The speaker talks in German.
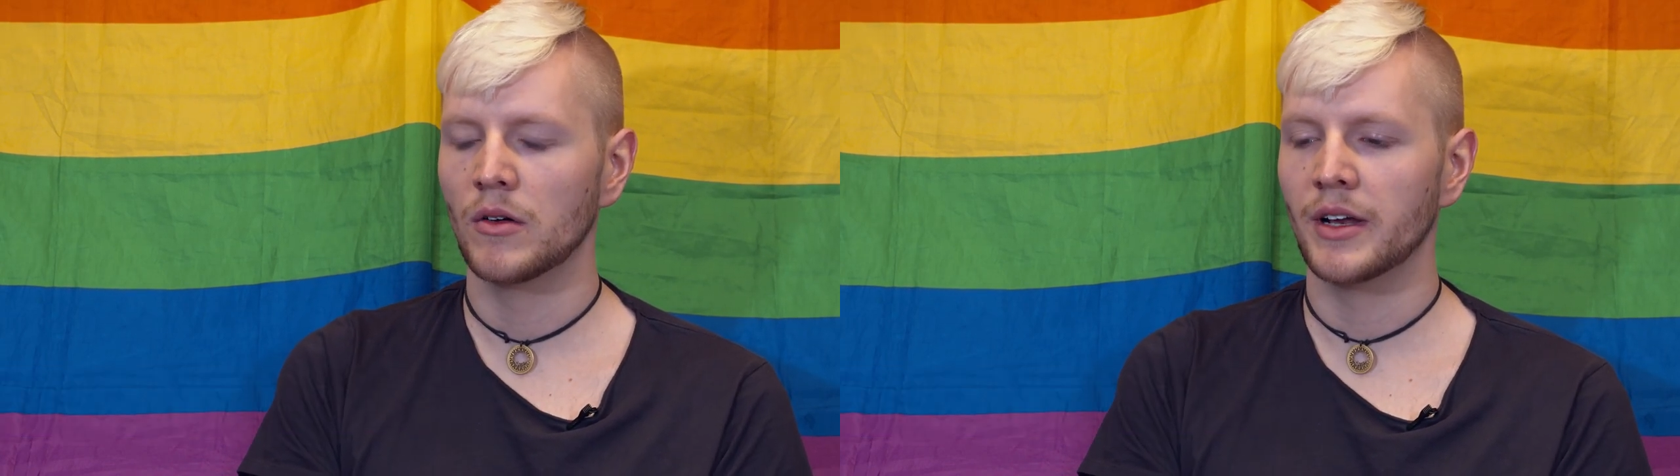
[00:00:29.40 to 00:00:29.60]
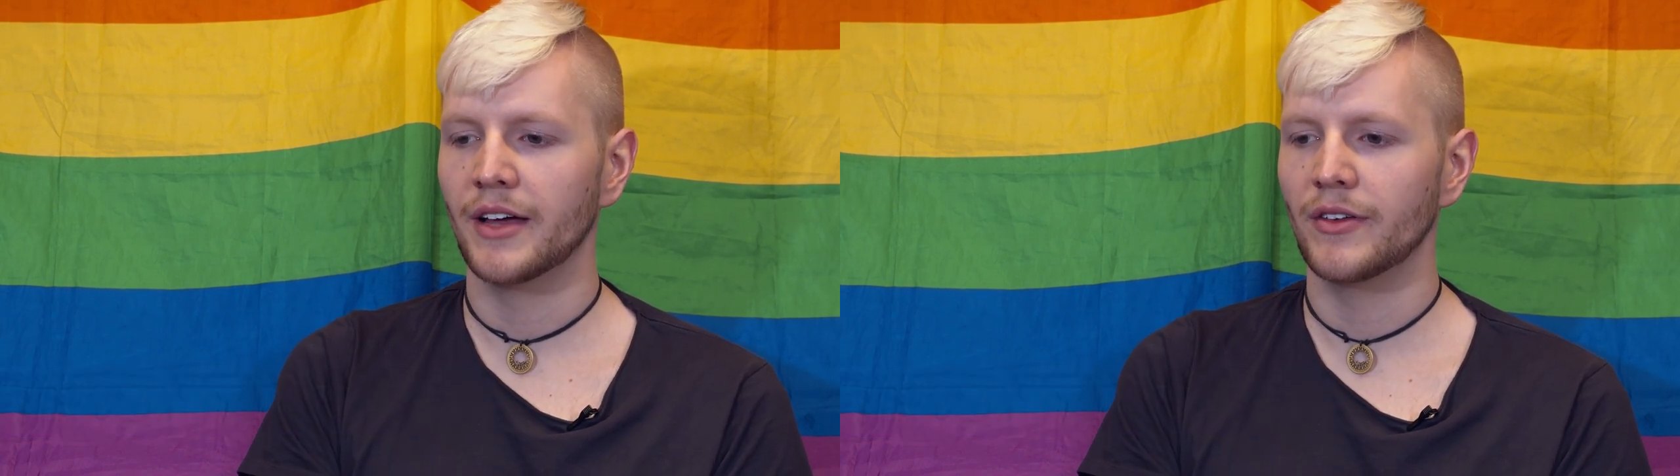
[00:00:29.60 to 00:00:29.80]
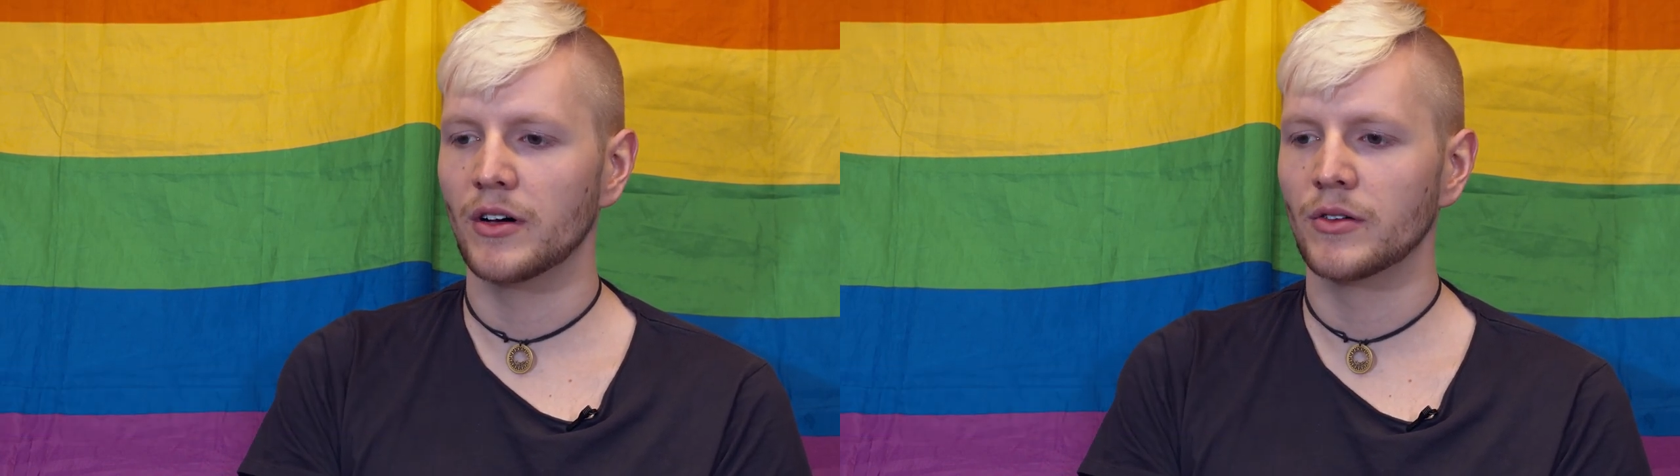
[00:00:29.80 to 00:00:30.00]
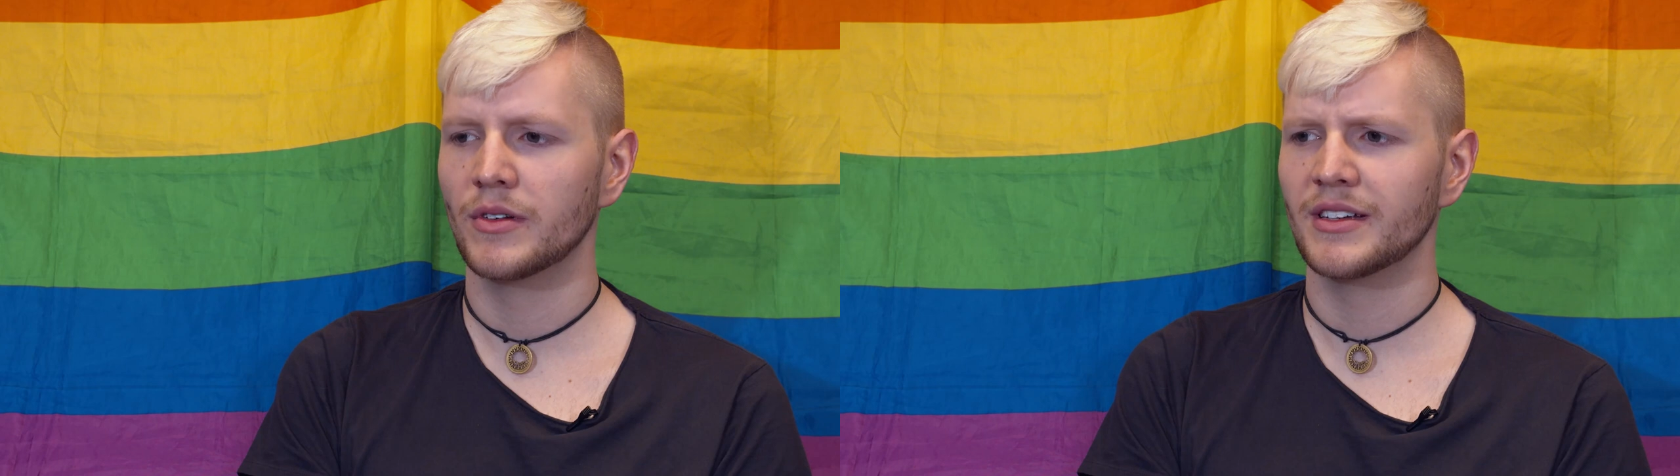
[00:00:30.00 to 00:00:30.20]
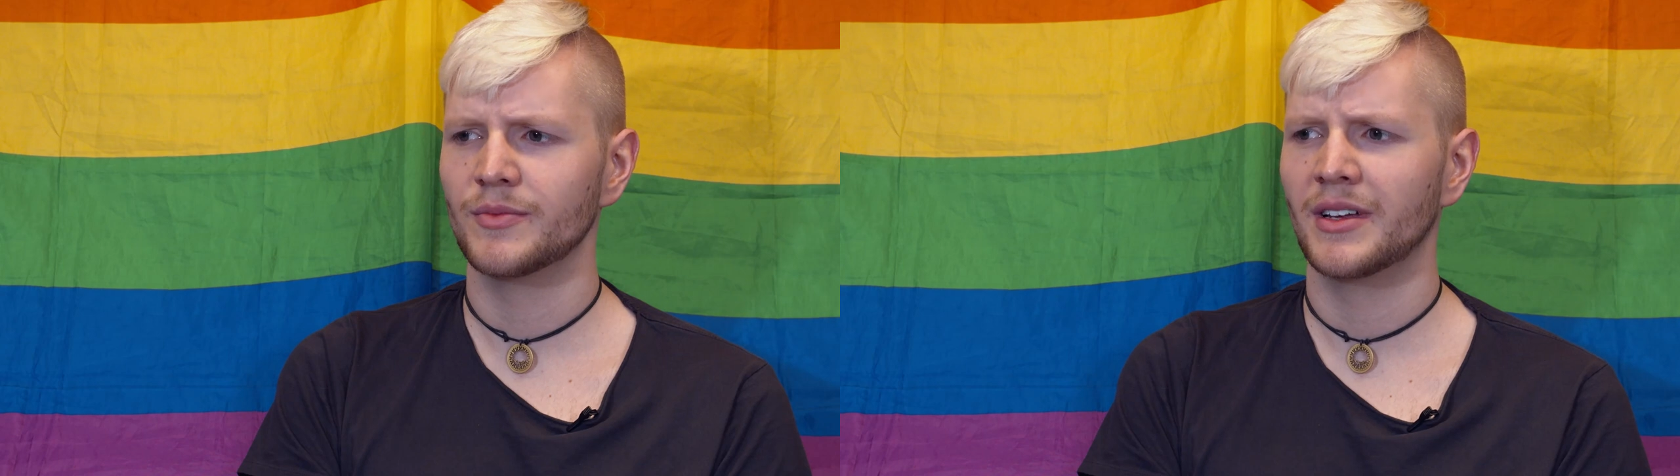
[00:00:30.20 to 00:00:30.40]
Und einfach auch
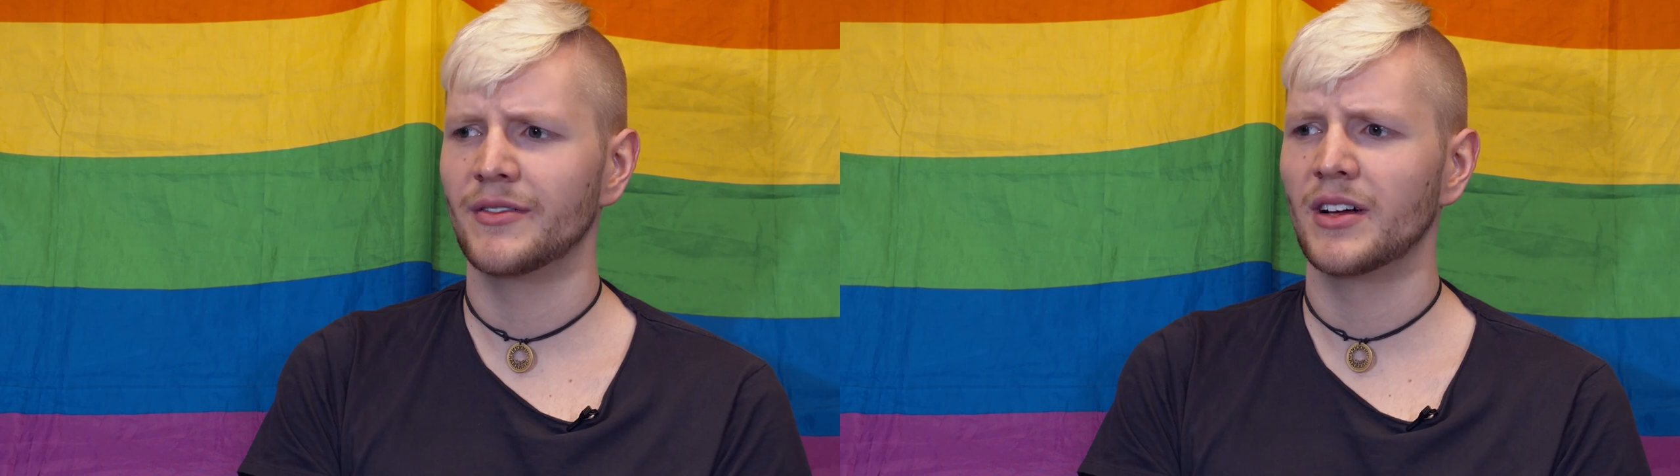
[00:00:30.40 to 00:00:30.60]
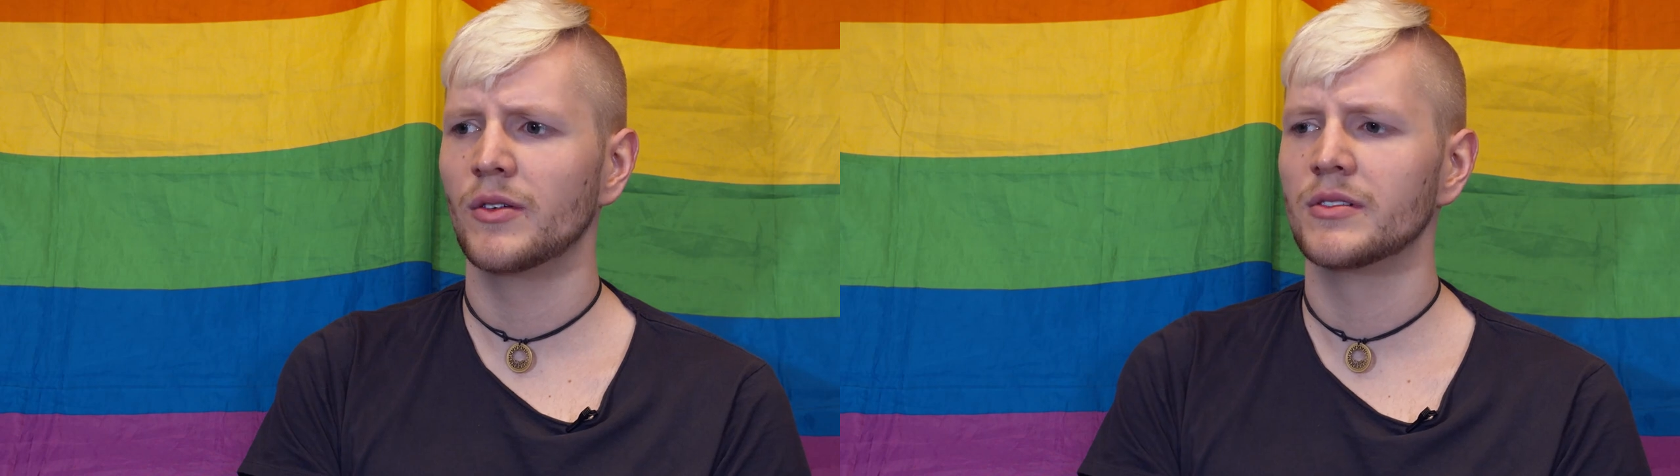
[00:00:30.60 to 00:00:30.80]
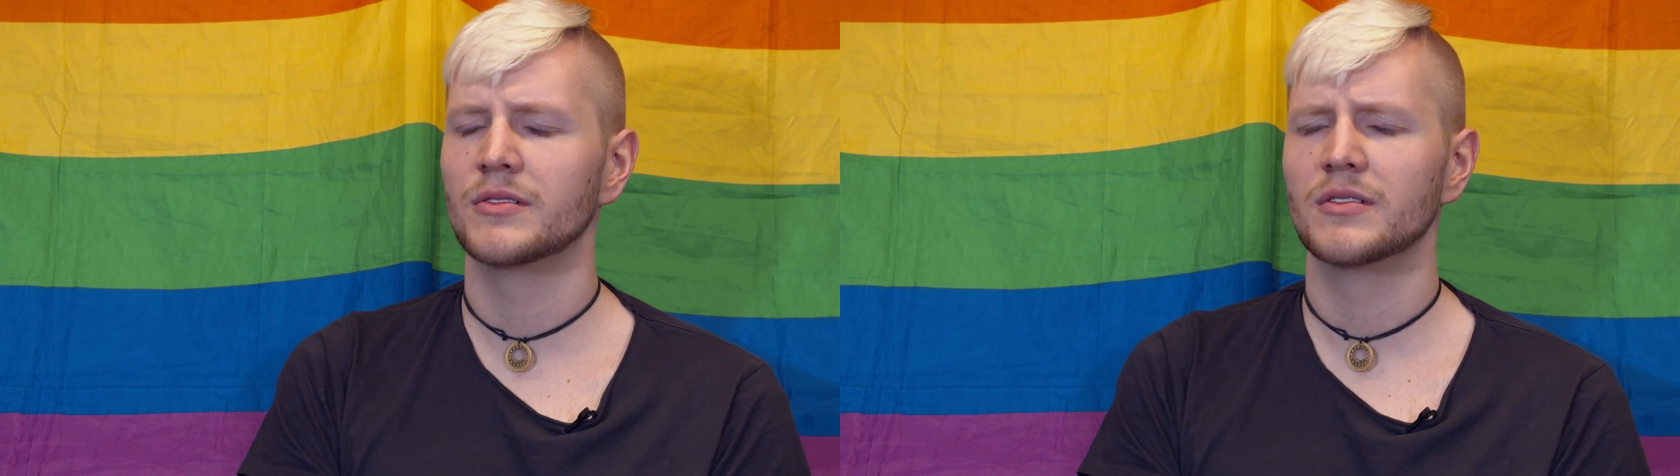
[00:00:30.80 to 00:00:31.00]
nur, dass man einfach Leute